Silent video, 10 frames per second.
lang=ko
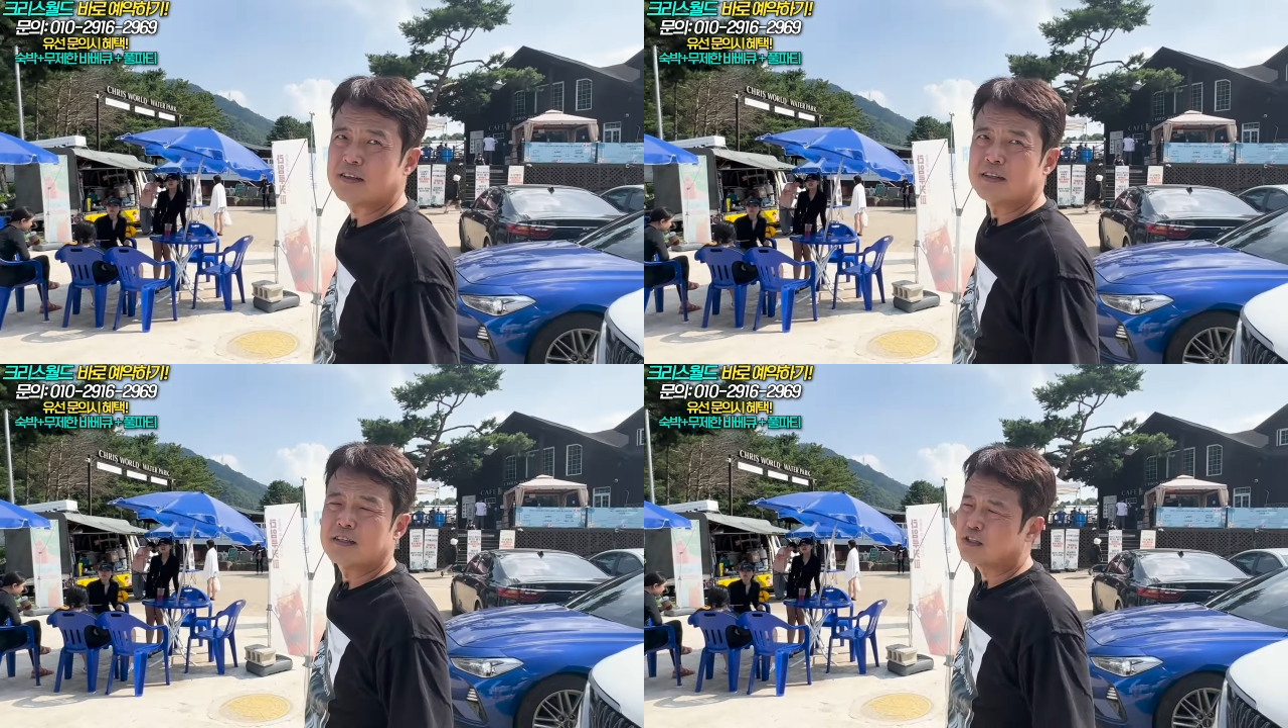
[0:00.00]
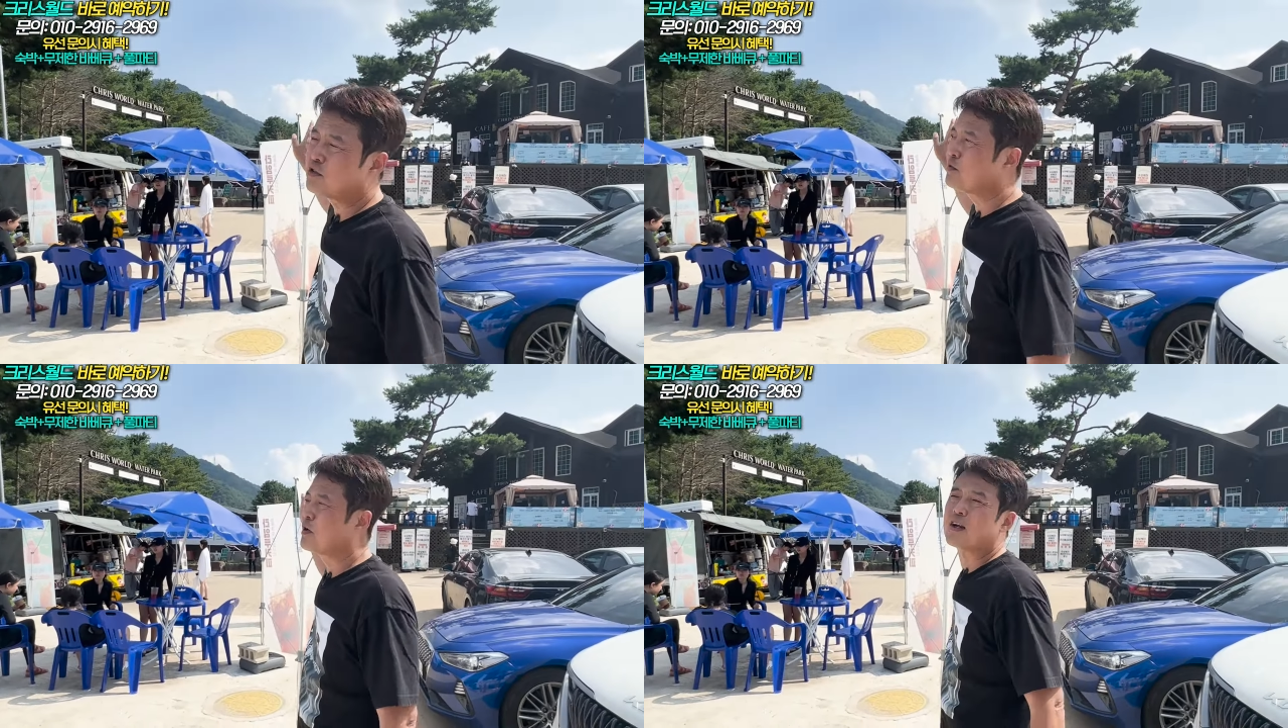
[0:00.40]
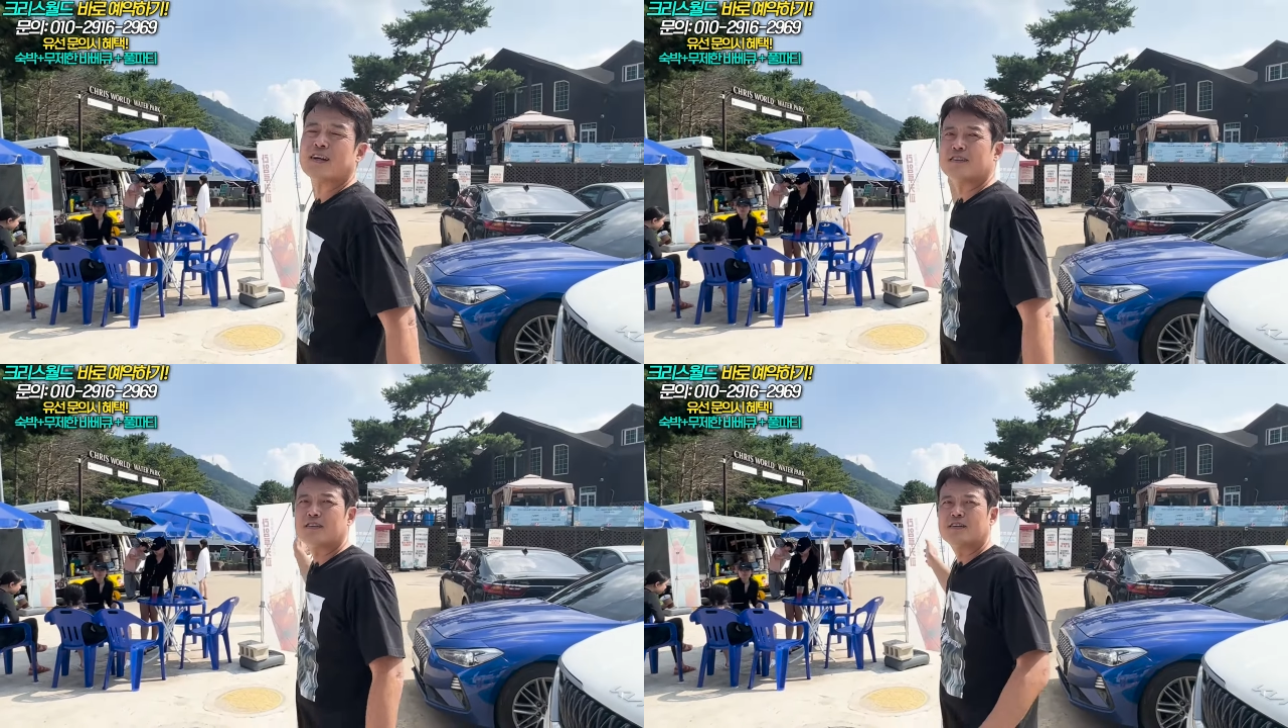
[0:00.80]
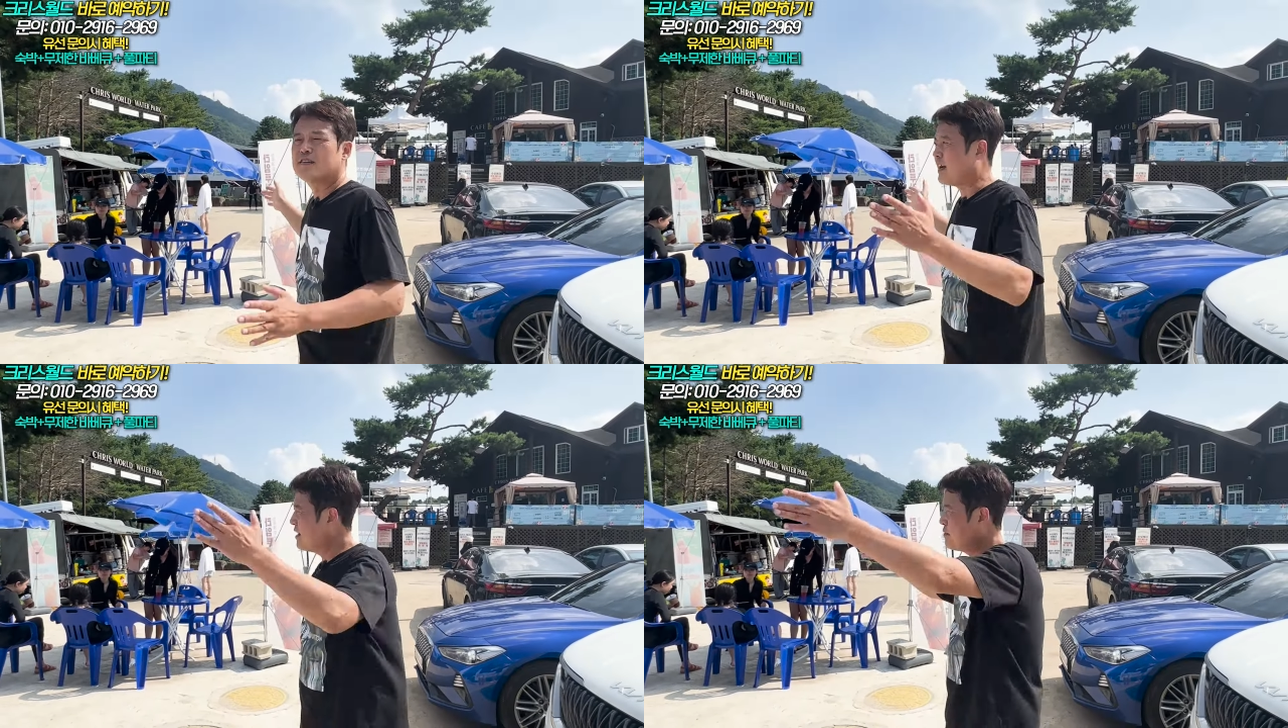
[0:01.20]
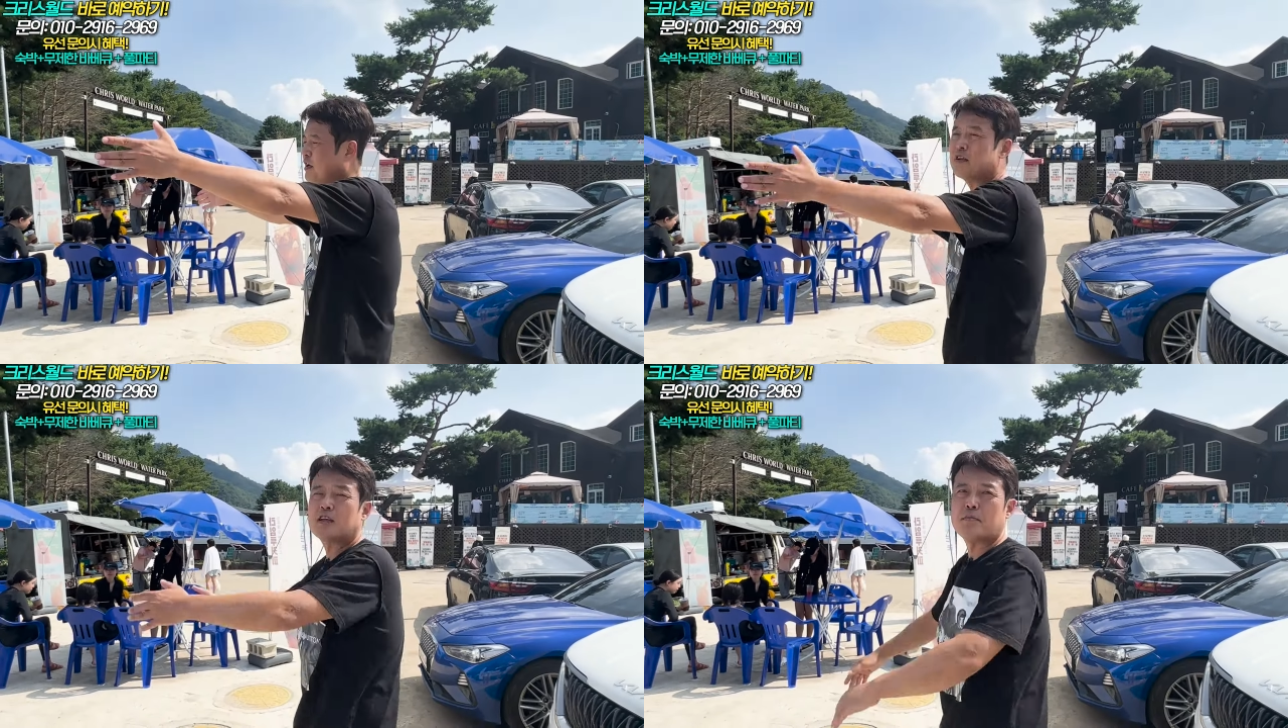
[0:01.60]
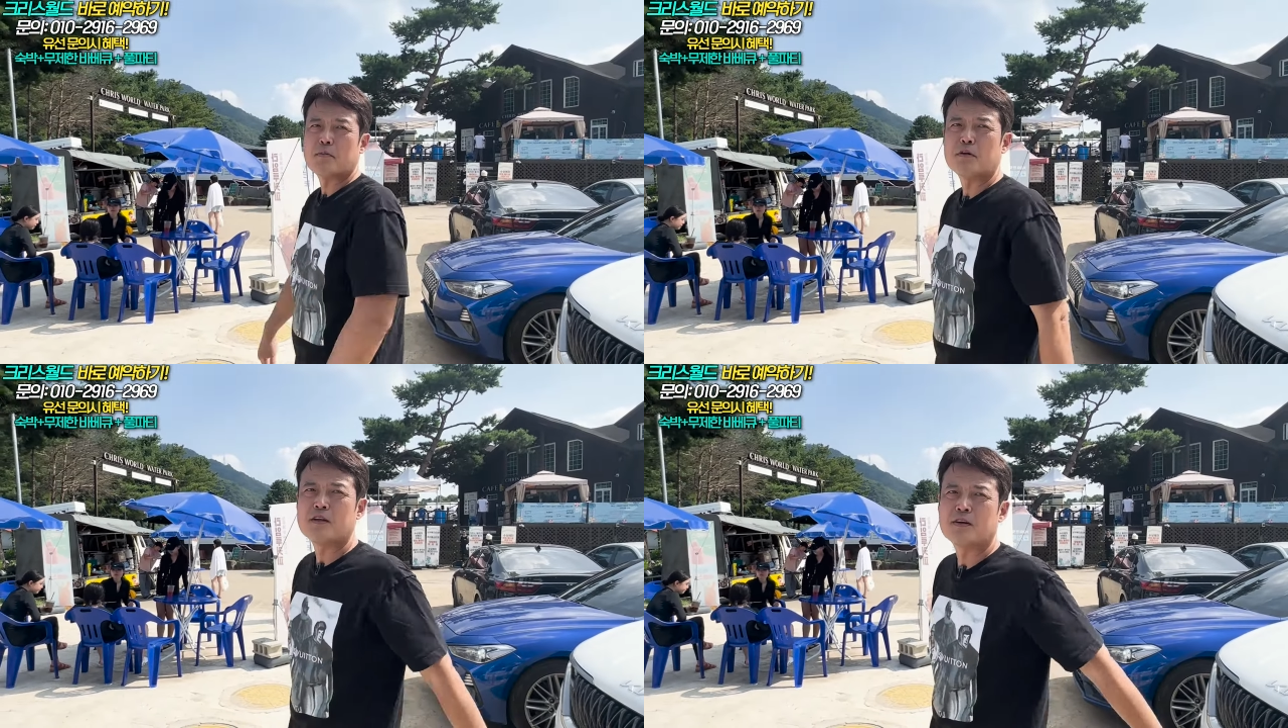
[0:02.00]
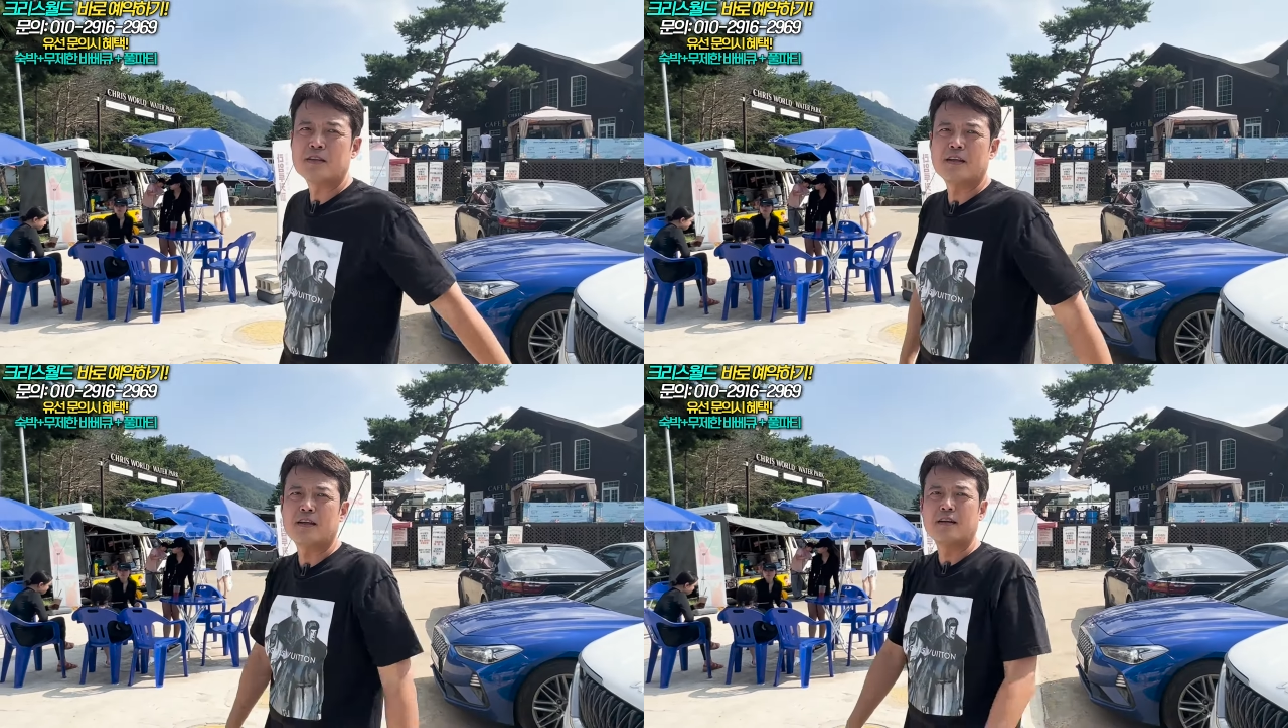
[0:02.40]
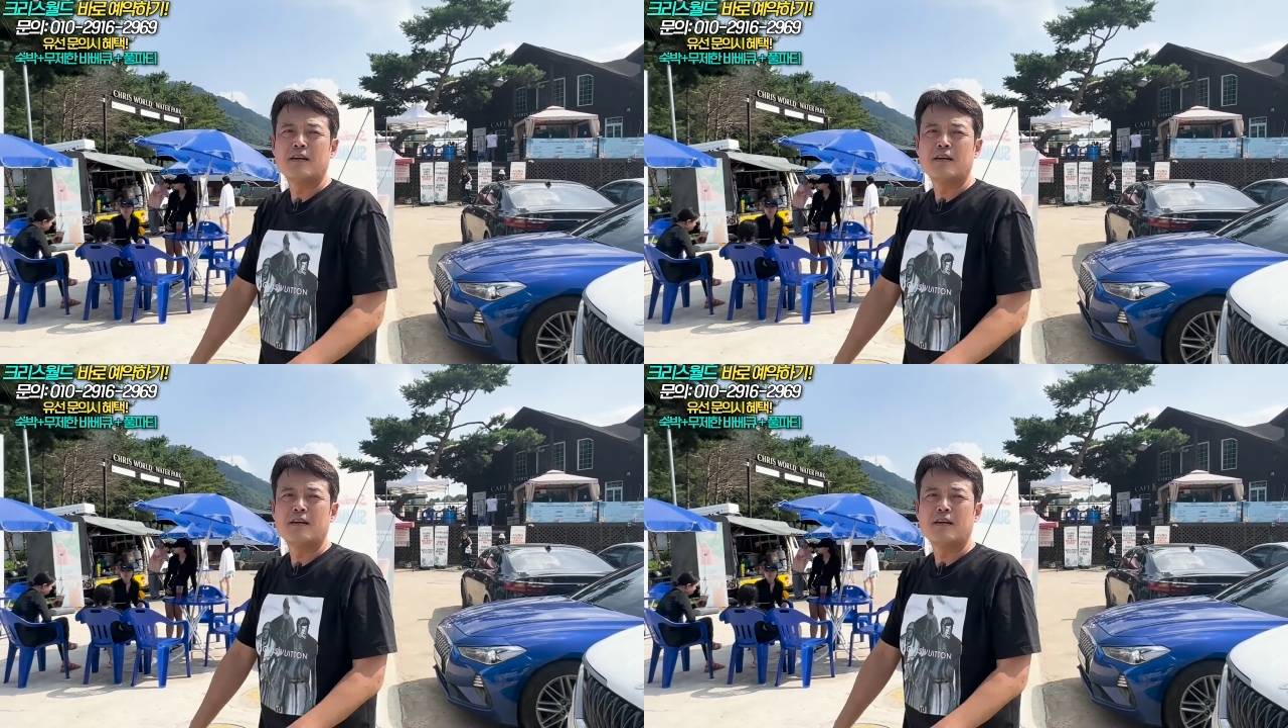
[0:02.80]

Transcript: 근데 조금 열악했어. 그래서 아예 그냥 이렇게 빼버린 건데.